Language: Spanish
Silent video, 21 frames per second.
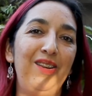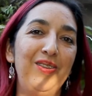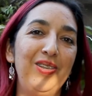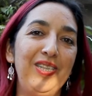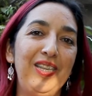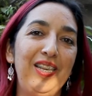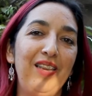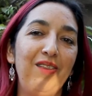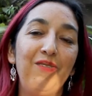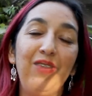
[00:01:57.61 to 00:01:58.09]

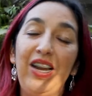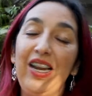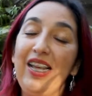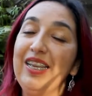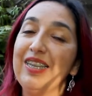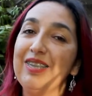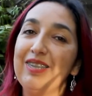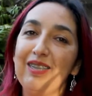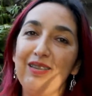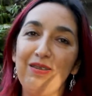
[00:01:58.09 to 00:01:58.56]
así que
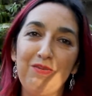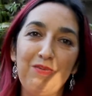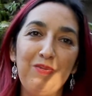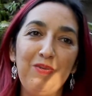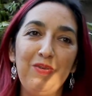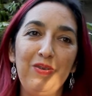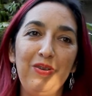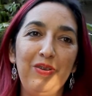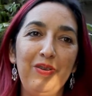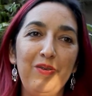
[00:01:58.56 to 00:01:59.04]
feliz,
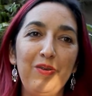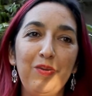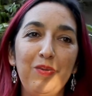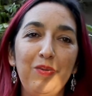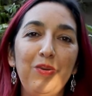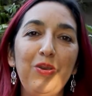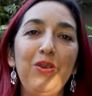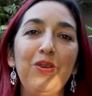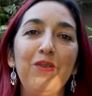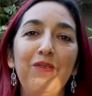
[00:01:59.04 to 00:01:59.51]
un
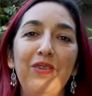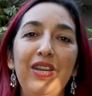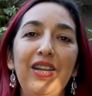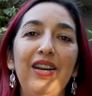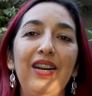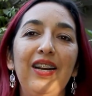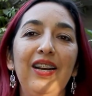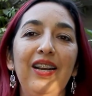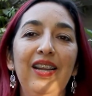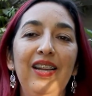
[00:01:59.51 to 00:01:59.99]
orgullo
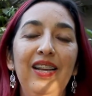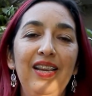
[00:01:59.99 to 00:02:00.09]
ver